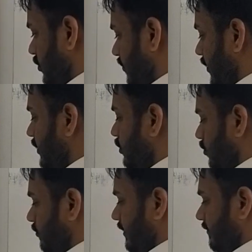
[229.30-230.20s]
ज़ीरो पॉइंट
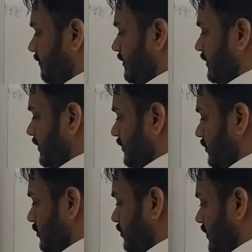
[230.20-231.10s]
टू फाइव
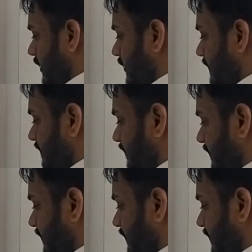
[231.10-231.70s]
तो ये हो जाएगा